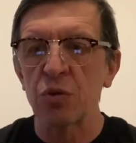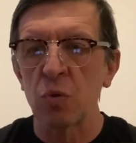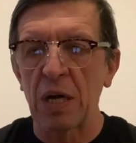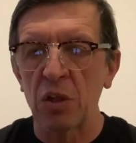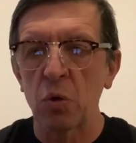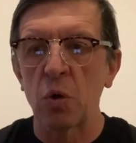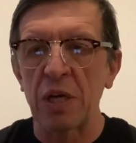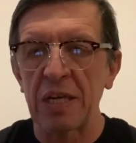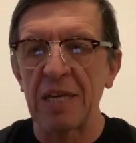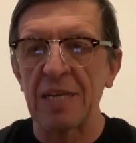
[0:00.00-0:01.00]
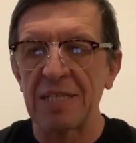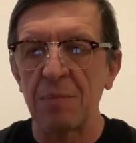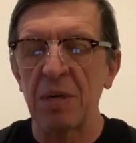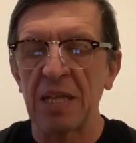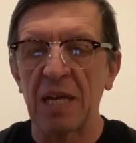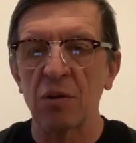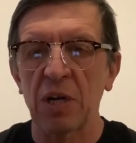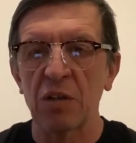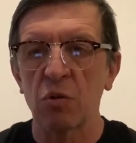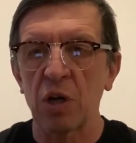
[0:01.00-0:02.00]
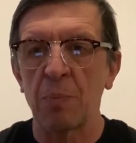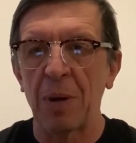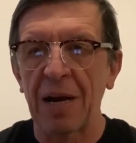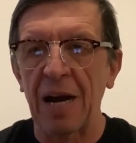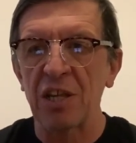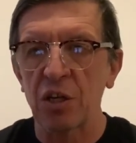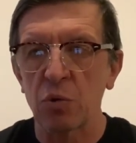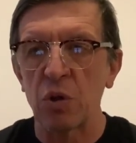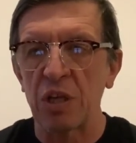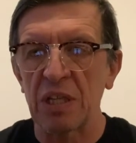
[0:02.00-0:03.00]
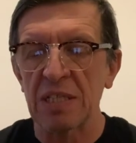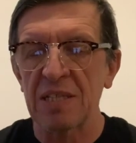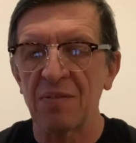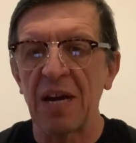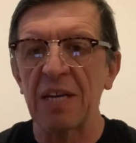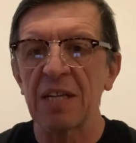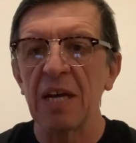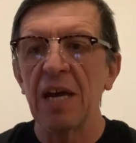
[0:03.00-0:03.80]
у которых есть имена, но которых пока никто не называет,